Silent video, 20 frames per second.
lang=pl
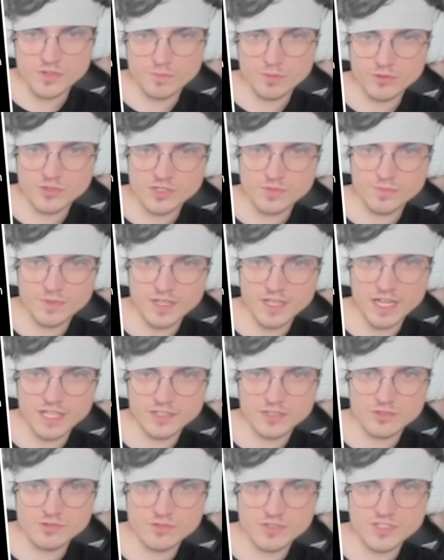Potrzebuję
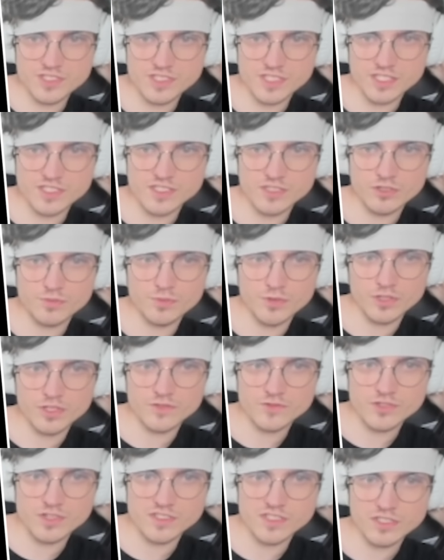rady, czuję się strasznie zagubiony.
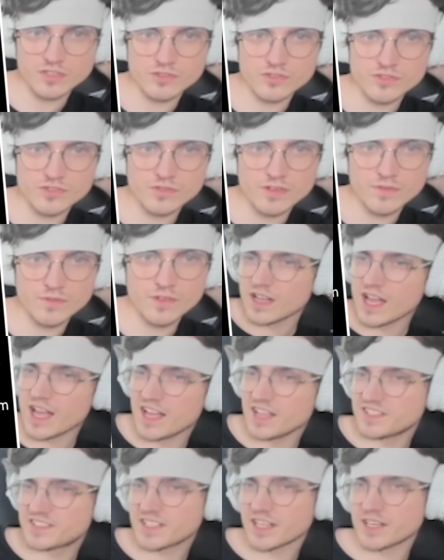Wczoraj zakończyłem...
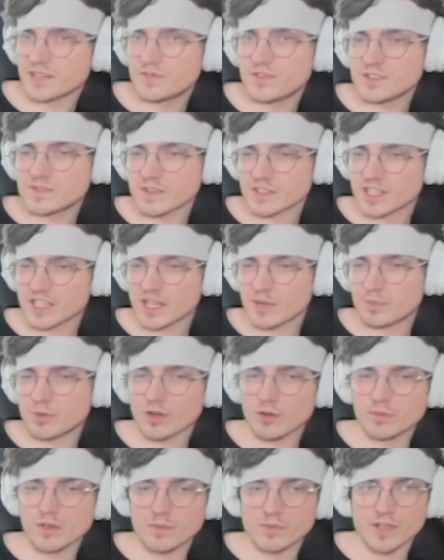Ej, stary, widz ma giga
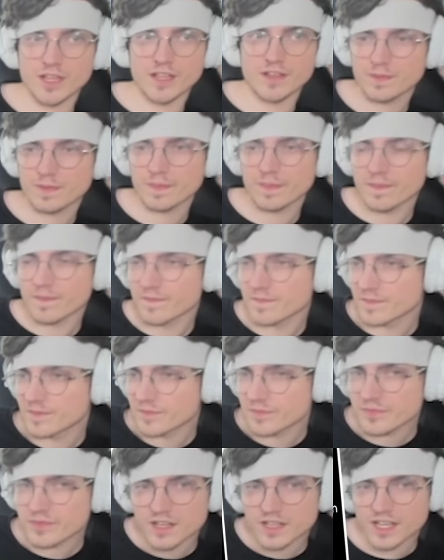problem, nie? No
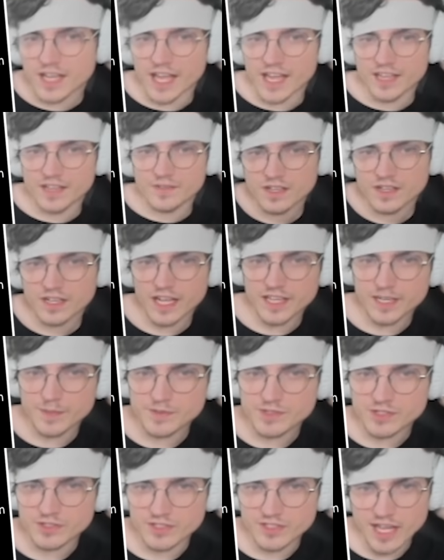jaki? Hej, hej,
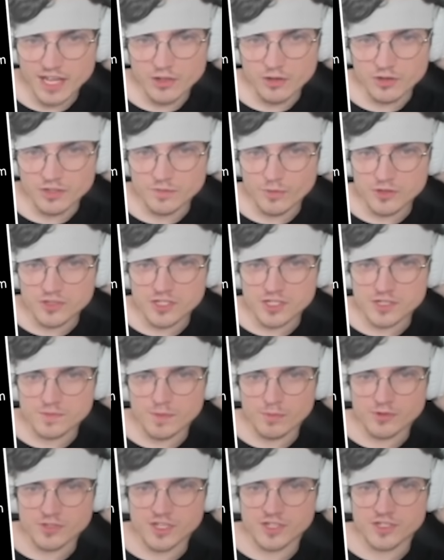Rybson i Delord, może też
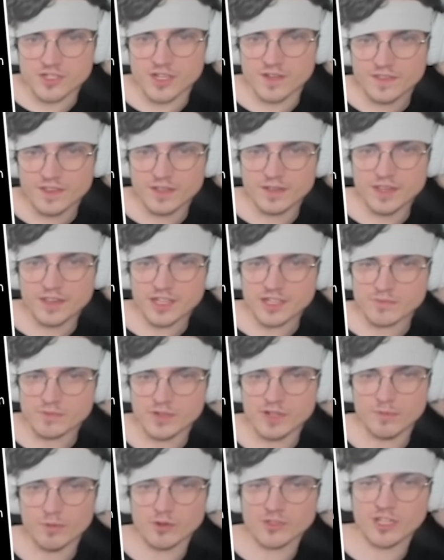pomożecie. E, też my
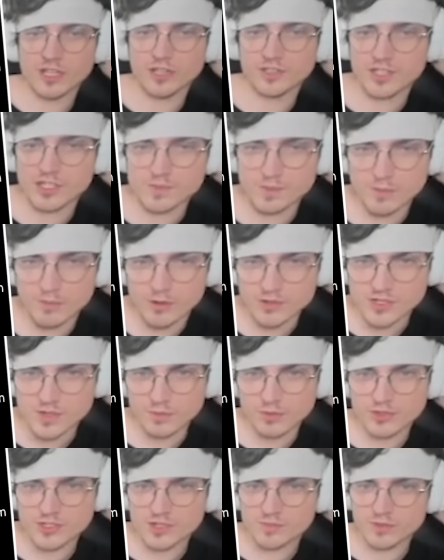nie, może Delord też pomoże.
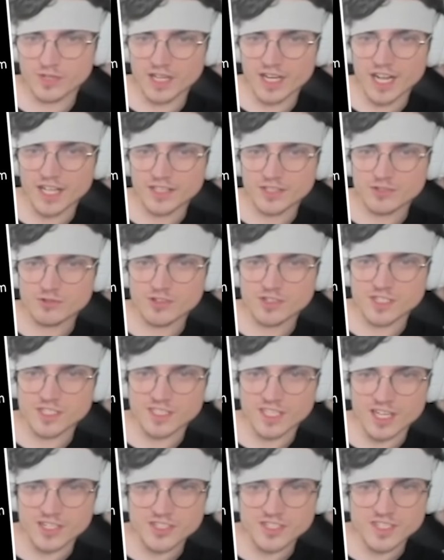Potrzebuję rady, czuję się
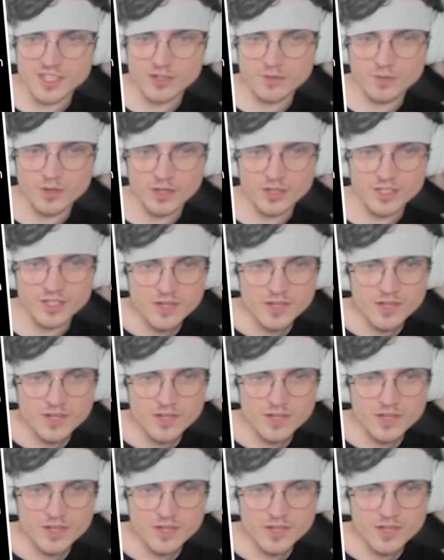strasznie zagubiony.